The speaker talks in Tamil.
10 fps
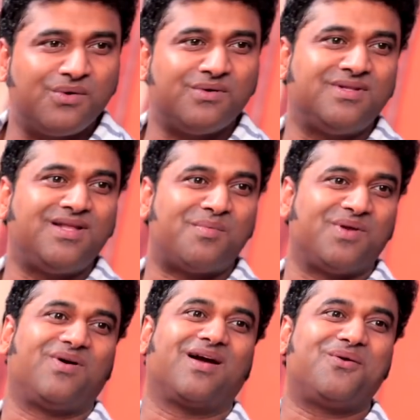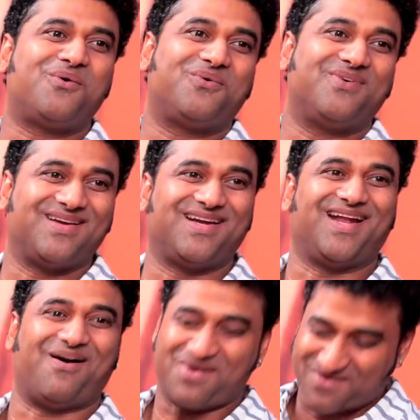டு ஹிந்தி அப்படின்வாங்க ஐயோ
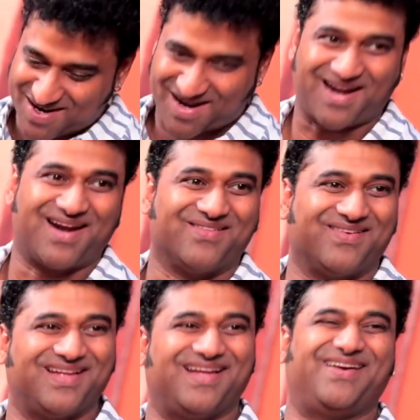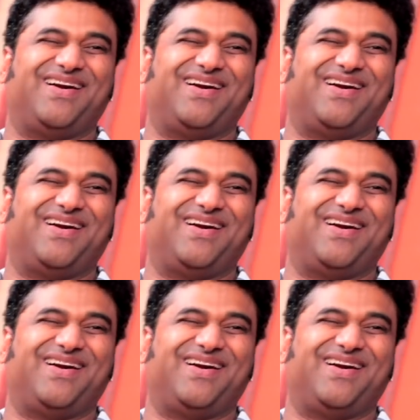அவங்கள விட நல்லா எழுதுவேன்